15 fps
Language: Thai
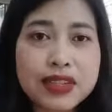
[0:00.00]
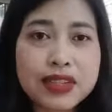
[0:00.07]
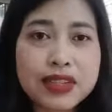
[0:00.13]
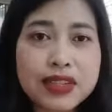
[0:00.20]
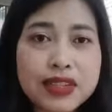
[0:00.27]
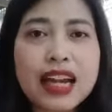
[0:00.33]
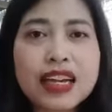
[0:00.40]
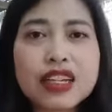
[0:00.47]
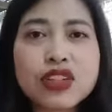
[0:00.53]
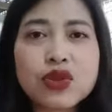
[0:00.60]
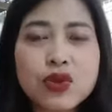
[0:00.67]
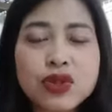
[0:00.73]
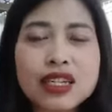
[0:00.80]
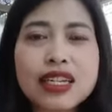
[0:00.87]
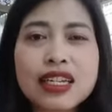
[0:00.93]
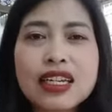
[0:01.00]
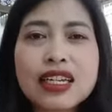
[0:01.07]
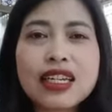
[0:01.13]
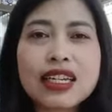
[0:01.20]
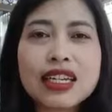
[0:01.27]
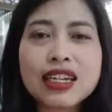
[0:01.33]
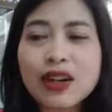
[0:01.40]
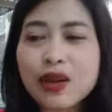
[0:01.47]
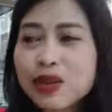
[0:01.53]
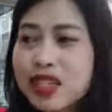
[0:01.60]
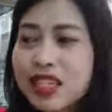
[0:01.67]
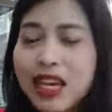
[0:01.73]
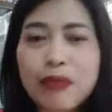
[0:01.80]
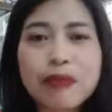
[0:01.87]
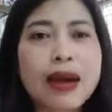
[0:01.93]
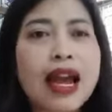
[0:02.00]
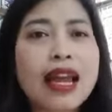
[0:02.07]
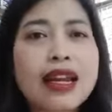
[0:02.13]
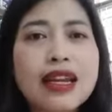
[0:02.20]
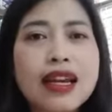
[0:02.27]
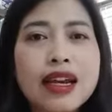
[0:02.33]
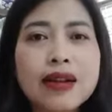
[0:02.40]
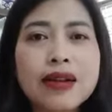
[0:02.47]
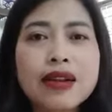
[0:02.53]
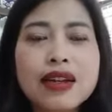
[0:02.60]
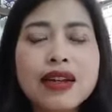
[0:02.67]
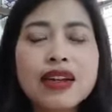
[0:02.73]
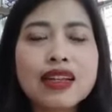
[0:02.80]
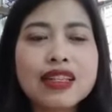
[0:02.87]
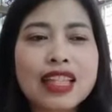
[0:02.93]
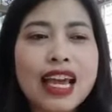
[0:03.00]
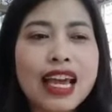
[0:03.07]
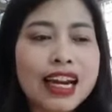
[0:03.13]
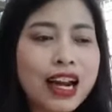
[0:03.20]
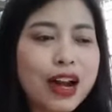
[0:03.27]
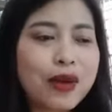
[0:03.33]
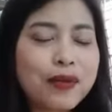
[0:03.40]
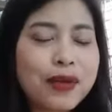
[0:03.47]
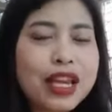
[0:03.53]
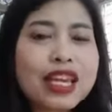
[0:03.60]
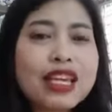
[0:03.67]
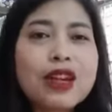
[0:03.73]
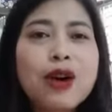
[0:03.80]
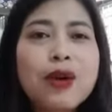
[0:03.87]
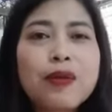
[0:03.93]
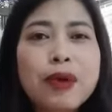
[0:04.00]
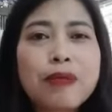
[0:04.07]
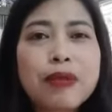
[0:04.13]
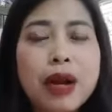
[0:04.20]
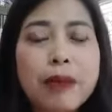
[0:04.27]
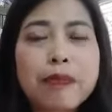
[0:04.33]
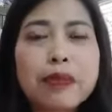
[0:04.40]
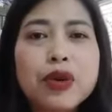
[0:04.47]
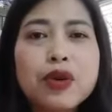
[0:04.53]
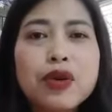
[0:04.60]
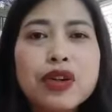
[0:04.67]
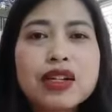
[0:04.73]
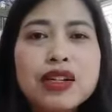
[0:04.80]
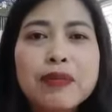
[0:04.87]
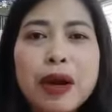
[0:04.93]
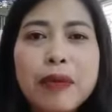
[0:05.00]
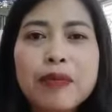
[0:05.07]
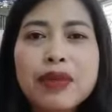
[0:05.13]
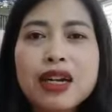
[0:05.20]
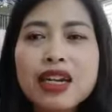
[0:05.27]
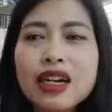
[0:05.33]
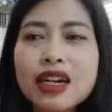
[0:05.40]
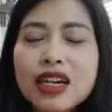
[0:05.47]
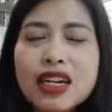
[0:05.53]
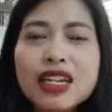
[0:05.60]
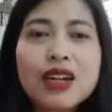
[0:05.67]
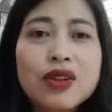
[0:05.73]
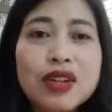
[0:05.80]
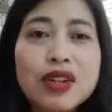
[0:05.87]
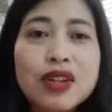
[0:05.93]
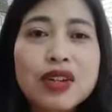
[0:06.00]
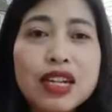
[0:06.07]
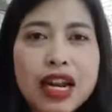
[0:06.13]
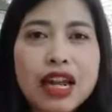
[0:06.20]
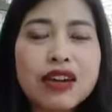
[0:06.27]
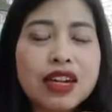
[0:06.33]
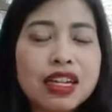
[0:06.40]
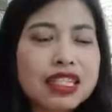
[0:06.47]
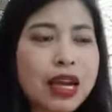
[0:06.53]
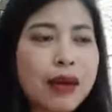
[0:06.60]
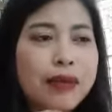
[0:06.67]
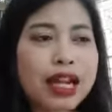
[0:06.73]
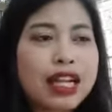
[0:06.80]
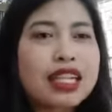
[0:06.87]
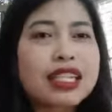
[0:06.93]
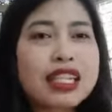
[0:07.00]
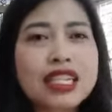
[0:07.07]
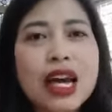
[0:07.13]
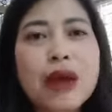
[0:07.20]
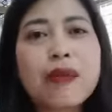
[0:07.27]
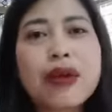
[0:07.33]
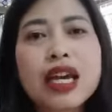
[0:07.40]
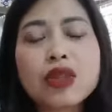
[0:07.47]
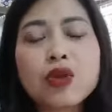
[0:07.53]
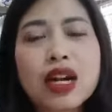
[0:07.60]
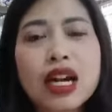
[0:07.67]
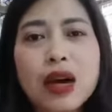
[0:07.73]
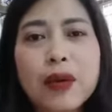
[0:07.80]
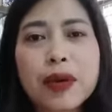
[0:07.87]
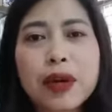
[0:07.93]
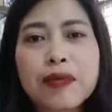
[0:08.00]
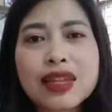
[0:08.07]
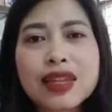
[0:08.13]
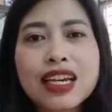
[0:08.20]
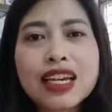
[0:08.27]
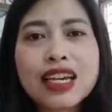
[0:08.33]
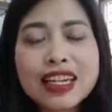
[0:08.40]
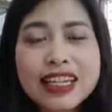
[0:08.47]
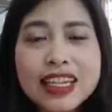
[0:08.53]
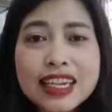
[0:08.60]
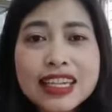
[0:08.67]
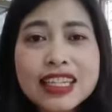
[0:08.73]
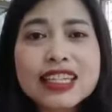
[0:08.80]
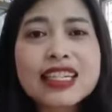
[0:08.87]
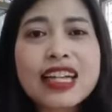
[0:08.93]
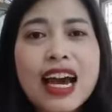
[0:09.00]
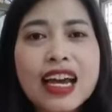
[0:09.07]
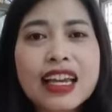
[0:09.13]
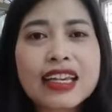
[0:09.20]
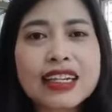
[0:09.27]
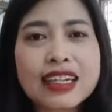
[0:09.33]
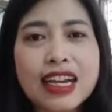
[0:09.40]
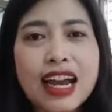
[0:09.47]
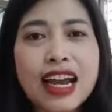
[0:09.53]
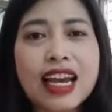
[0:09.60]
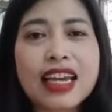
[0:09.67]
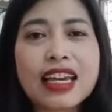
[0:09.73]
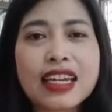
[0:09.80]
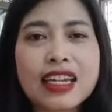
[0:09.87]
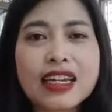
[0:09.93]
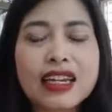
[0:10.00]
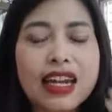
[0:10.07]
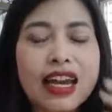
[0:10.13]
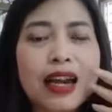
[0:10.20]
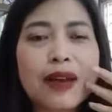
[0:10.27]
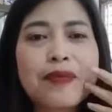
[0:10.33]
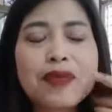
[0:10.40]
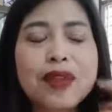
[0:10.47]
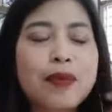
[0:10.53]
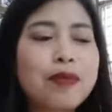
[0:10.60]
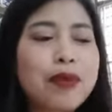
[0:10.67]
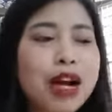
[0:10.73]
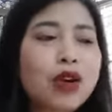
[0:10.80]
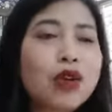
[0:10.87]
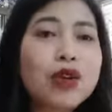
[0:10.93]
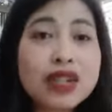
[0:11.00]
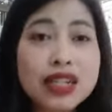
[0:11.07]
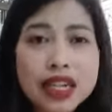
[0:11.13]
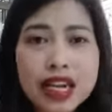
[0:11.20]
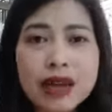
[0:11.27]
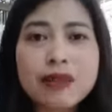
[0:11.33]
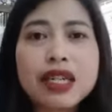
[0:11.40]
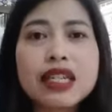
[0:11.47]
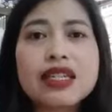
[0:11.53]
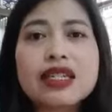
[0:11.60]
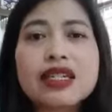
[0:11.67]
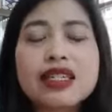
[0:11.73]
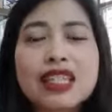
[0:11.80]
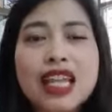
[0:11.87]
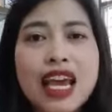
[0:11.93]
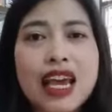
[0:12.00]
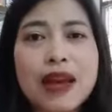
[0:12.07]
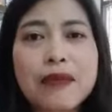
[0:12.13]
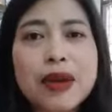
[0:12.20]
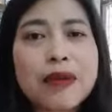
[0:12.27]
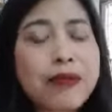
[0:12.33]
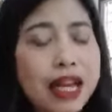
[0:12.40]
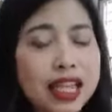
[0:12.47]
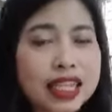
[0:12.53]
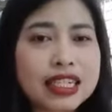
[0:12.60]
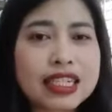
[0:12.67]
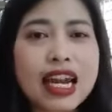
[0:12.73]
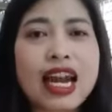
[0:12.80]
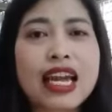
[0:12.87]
เสียจุดที่เราเสียไปเนี่ย แต่เราไม่ยอมมาปรับปรุงคือแบบเฮ้ยเราเรียนมาแล้วเราสามารถที่จะทำให้ตัวเราแบบ ดีขึ้นได้ยังไงนะบางคนเรียนมาเยอะแต่ไม่ไปถึงไหน